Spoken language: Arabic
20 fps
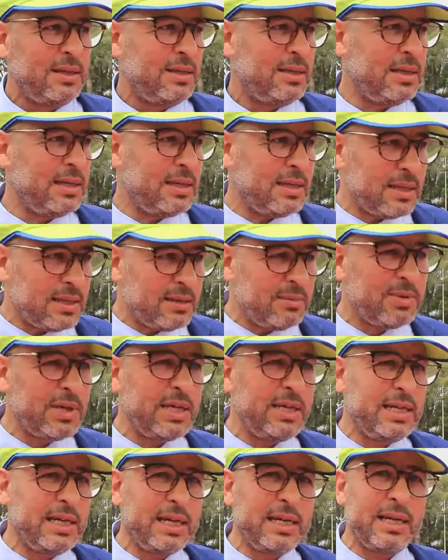آه،
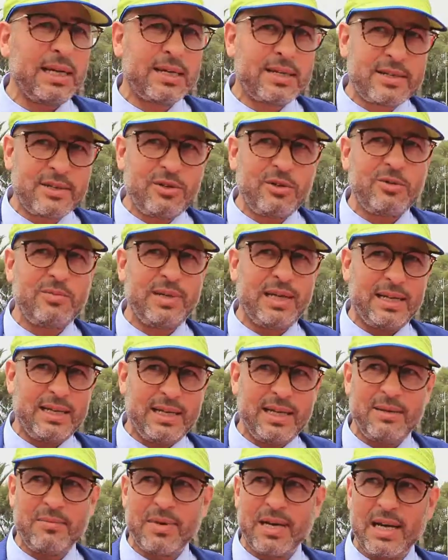بغينا ناكدوا بان
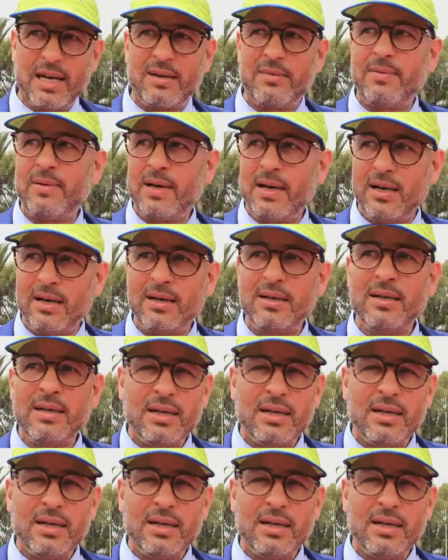المغاربه